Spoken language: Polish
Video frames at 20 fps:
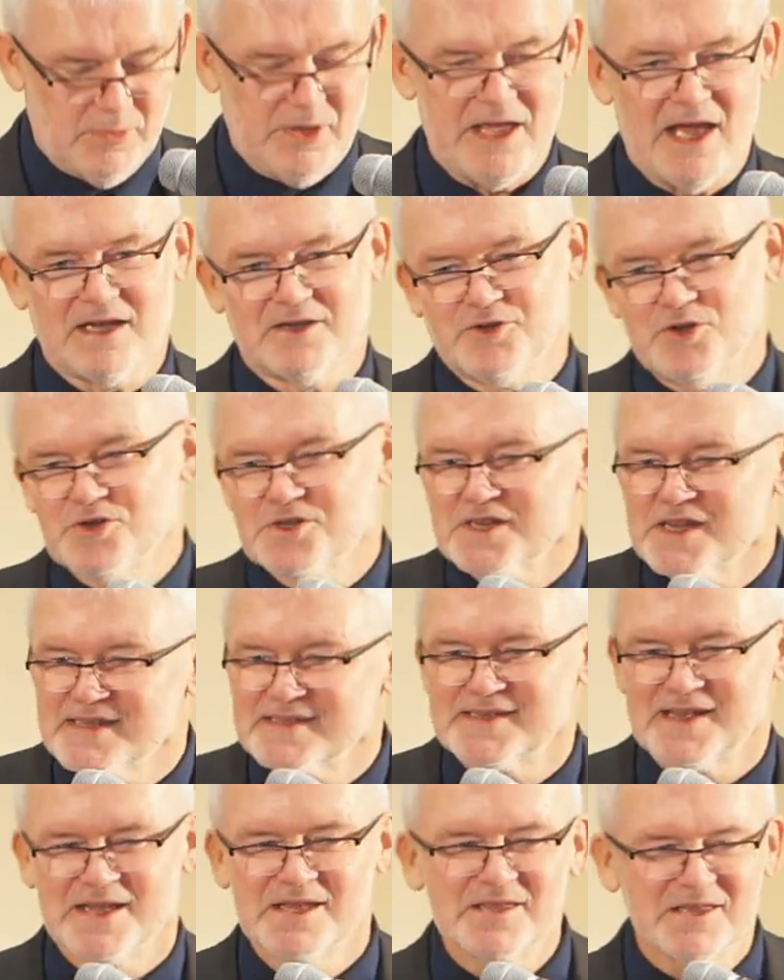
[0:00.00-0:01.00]
Bo jak ktoś
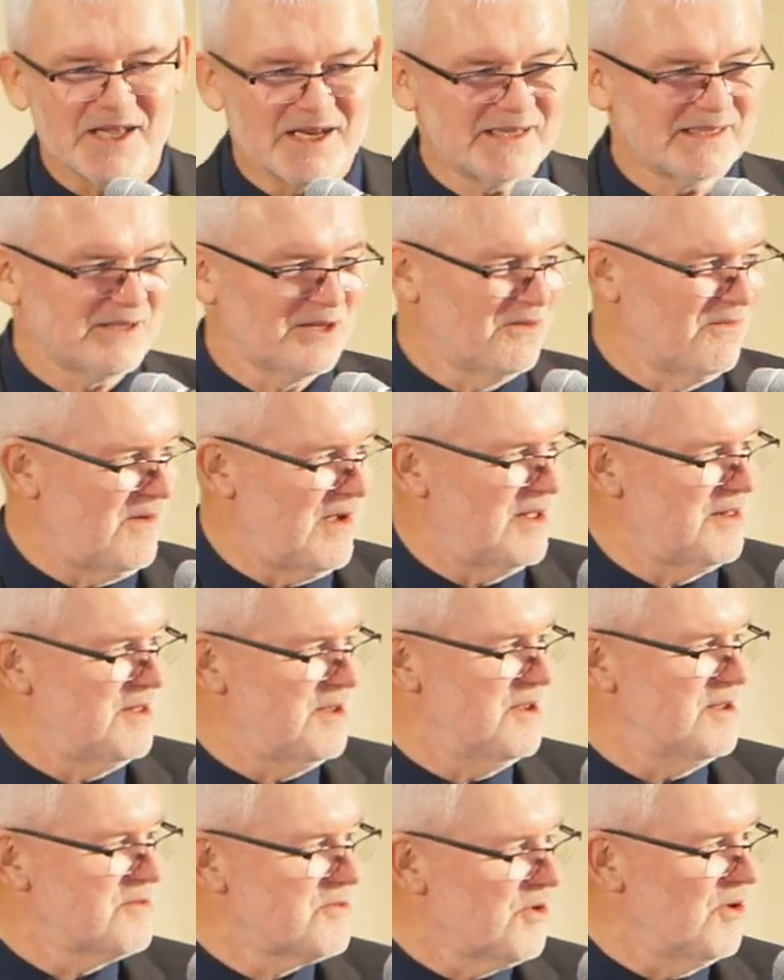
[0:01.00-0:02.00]
jest
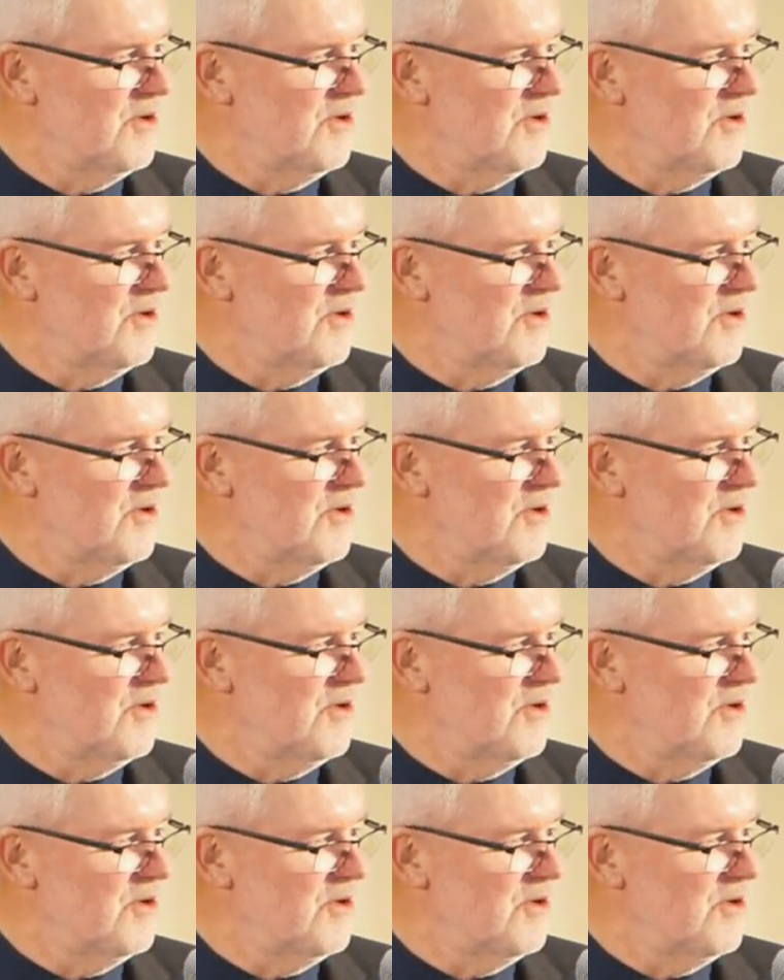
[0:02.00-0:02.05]
zainteresowany,